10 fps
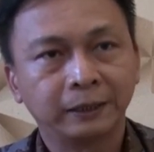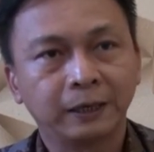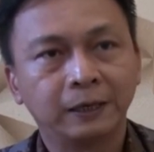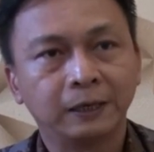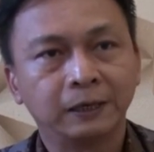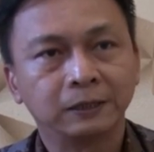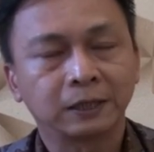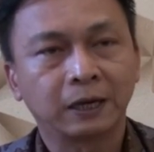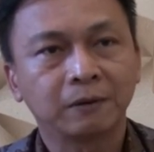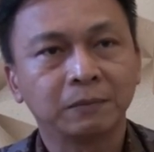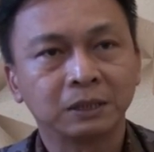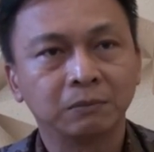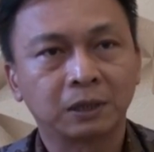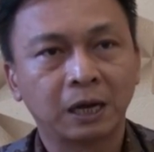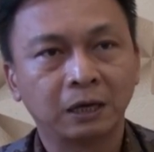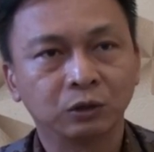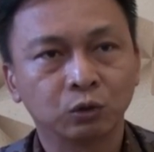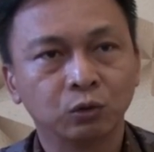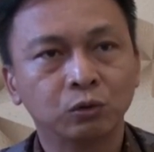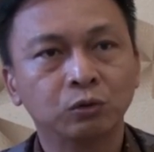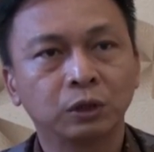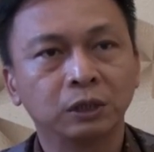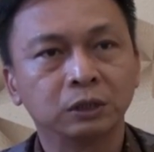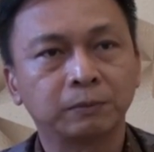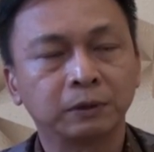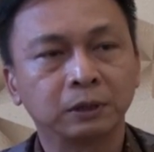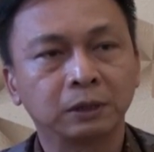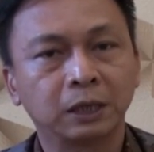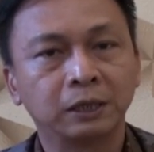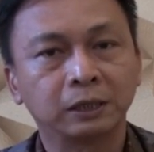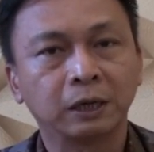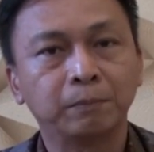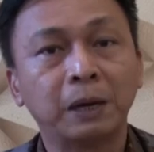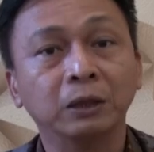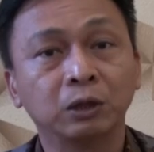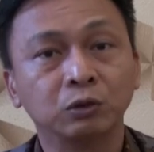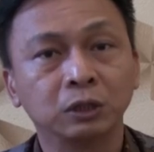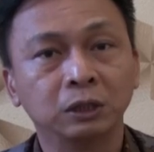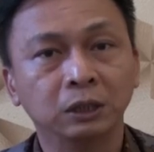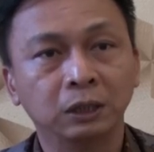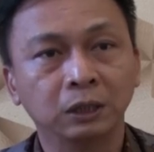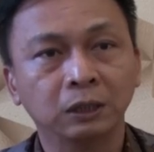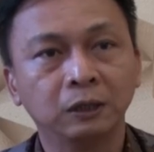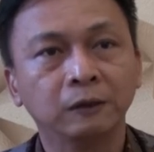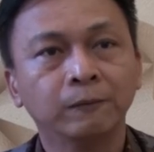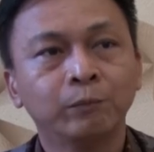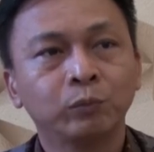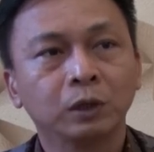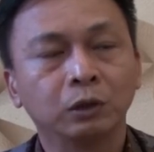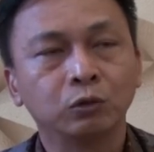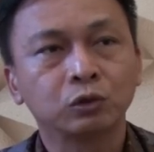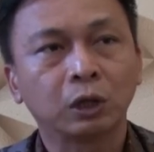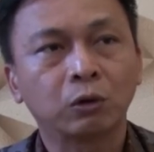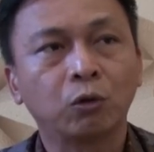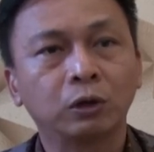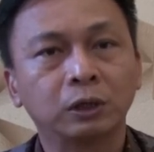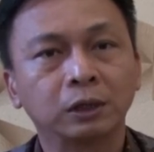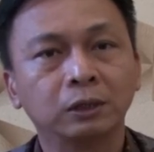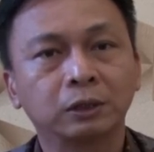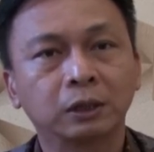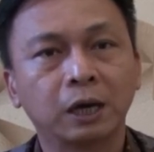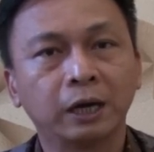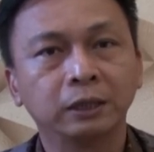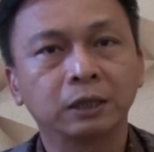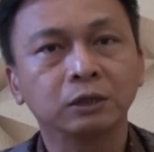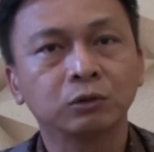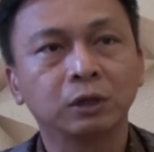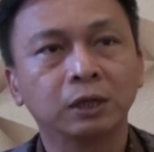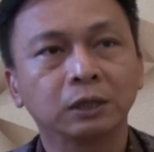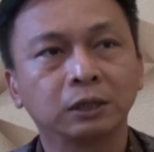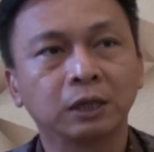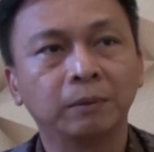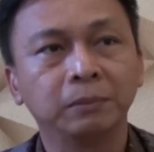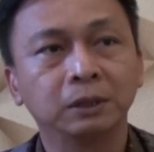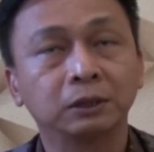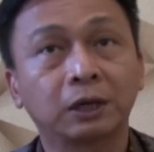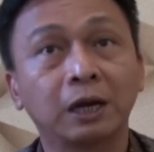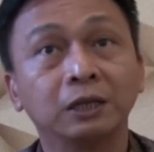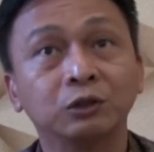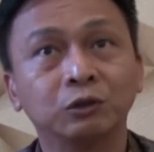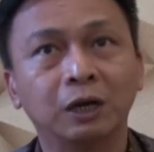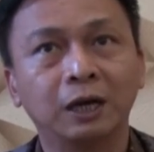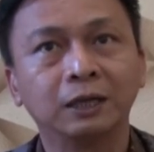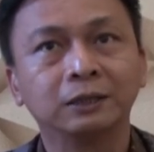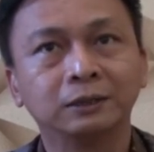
Nah, sekarang masih berlangsung dan seperti rekan-rekan pantau sendiri, itu stakeholder yang terkait kan sudah kita ambil keterangan juga,